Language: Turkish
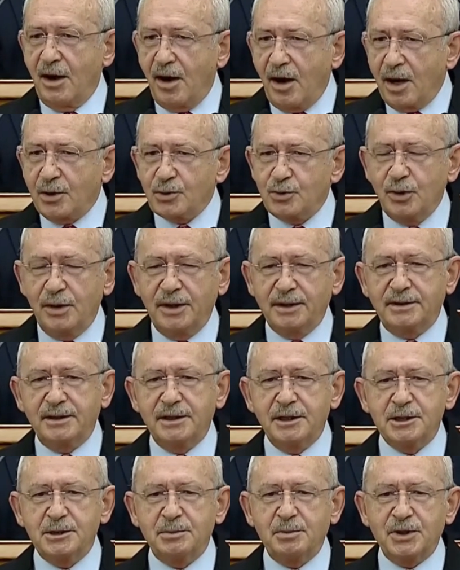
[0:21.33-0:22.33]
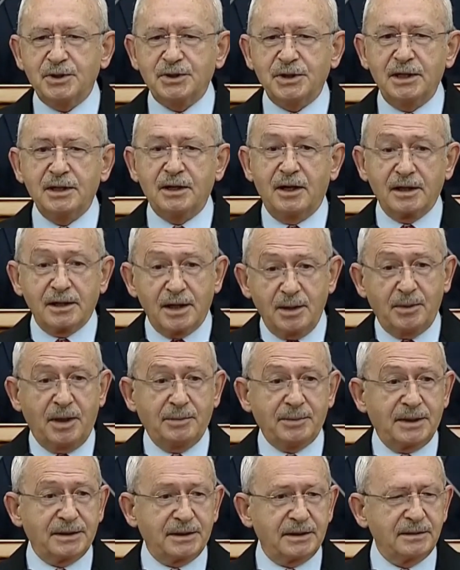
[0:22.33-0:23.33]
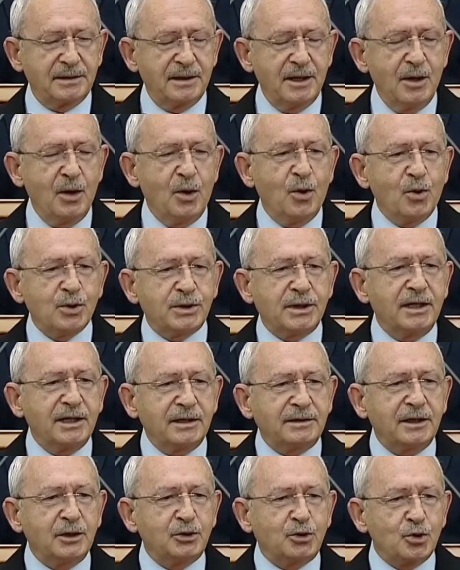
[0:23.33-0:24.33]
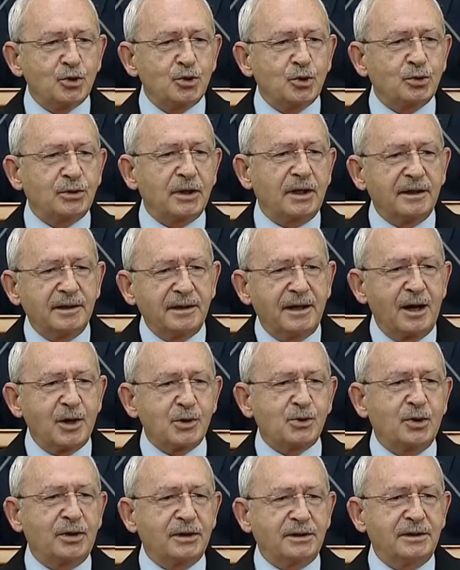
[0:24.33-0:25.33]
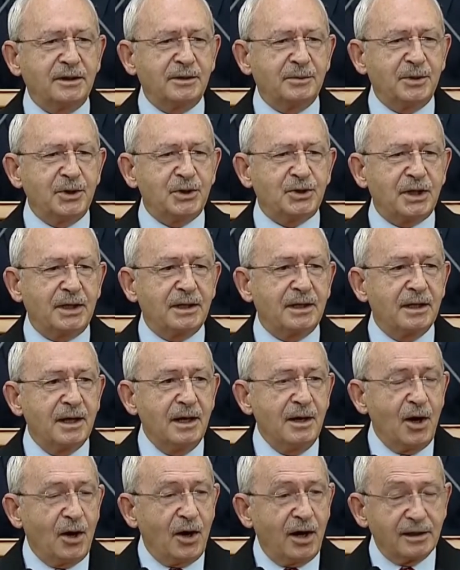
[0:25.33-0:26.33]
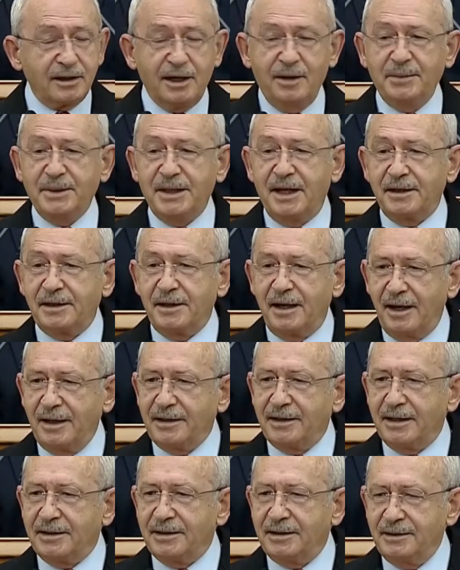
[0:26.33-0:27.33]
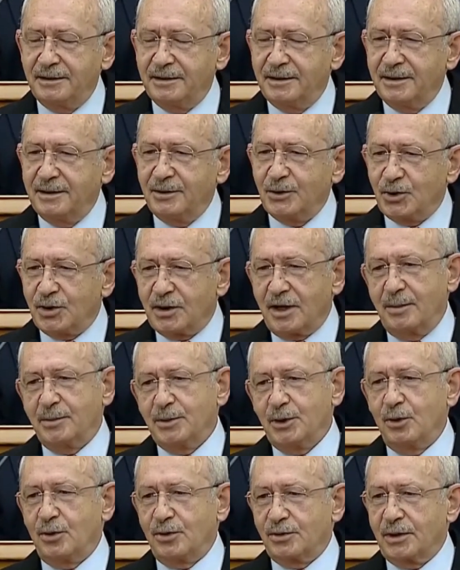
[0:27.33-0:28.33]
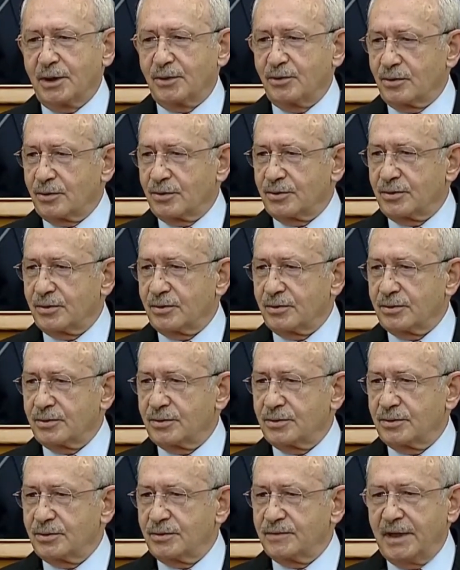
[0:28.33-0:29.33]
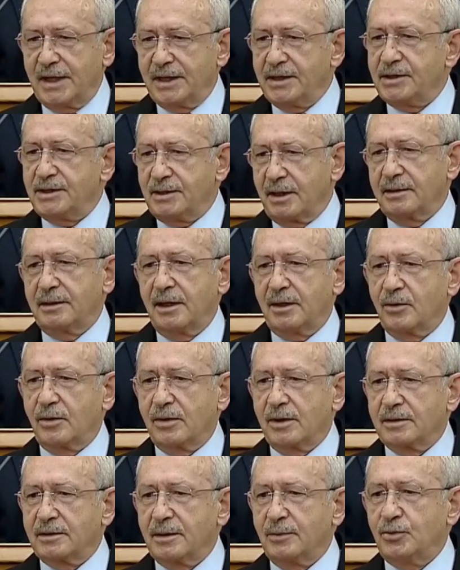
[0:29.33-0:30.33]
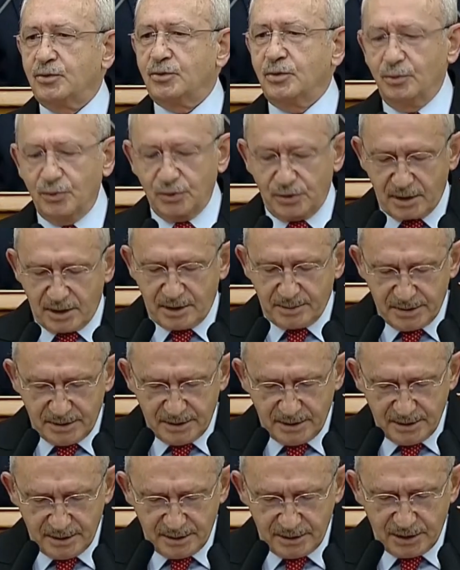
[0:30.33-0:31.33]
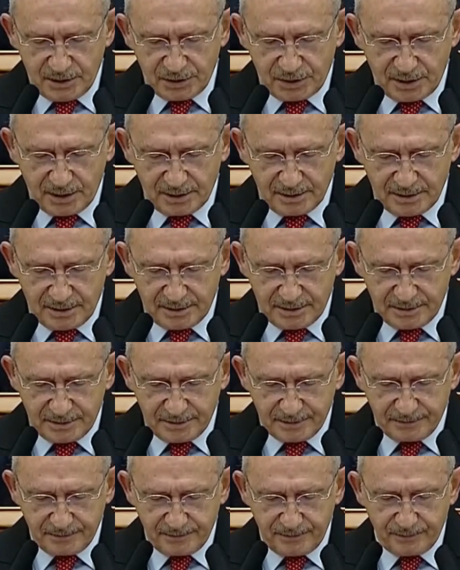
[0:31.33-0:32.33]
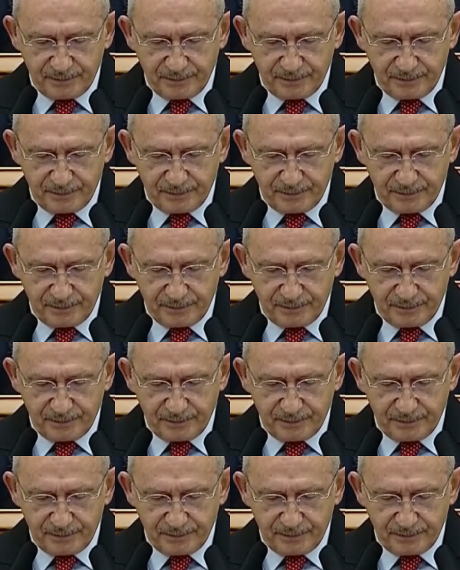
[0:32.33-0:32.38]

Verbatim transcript: Arzu ettiğiniz bir şeyi alamamanın, özellikle çocukların arzu ettiği bir şeyi alamayan annenin dramını orada görürsünüz. Ve insanlar orada bütün bu dramı yaşarlar.